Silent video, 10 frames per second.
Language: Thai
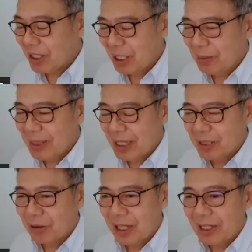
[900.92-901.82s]
ว่า จี ดี พี ไทย
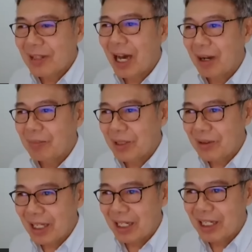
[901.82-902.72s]
โตได้ สามเปอร์
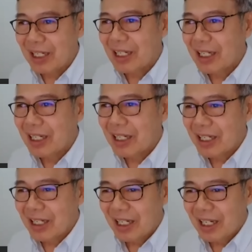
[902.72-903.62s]
เซ็นต์
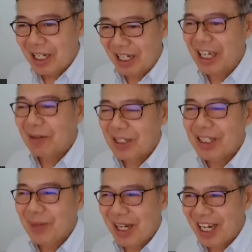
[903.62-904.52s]
เก็บไว้
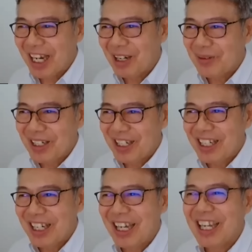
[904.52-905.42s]
ทำไมอะครับ
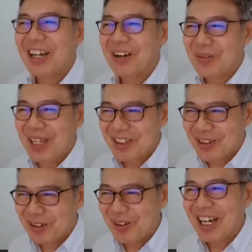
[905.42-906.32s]
ไอ้ดอกเบี้ย
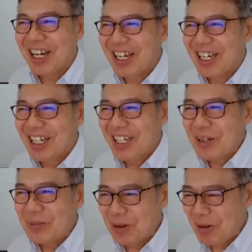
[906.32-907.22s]
สูงอะ
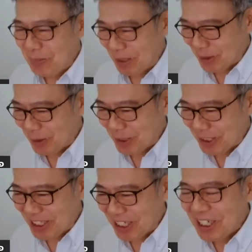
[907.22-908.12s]
เพราะว่ามันโต
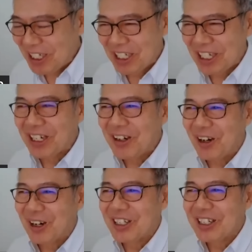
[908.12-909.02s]
ครึ่งหนึ่งข
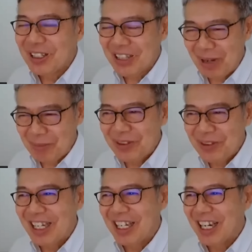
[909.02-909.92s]
อง สามเปอร์
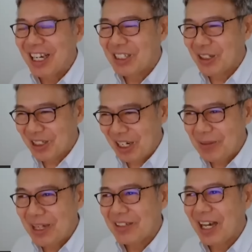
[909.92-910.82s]
เซ็นต์ แล้วนะตอนไตร
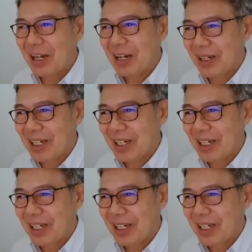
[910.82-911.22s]
มาสสาม